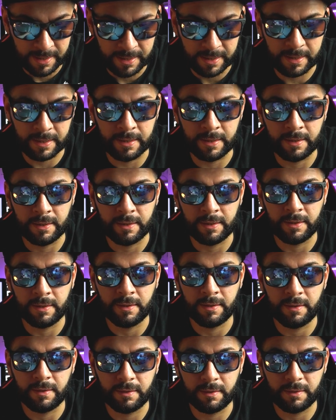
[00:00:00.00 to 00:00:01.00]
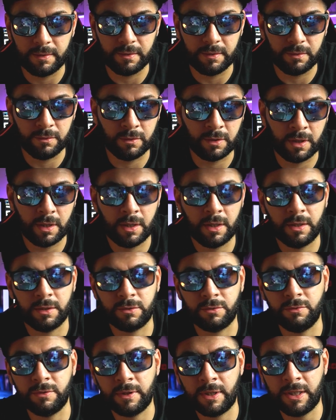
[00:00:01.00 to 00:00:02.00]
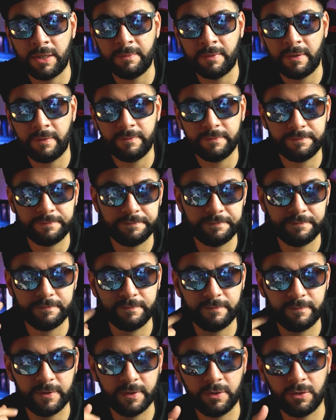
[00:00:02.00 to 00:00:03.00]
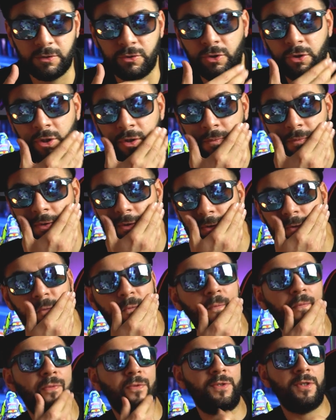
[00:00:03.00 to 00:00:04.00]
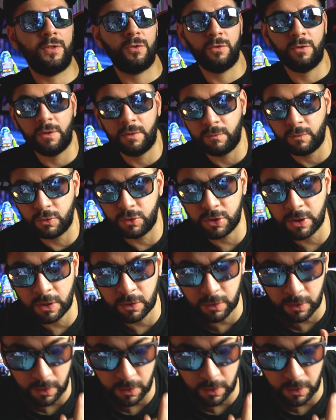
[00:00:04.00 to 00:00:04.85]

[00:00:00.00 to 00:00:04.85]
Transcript: E ora scusate ma vado a togliermi un sasso del mugello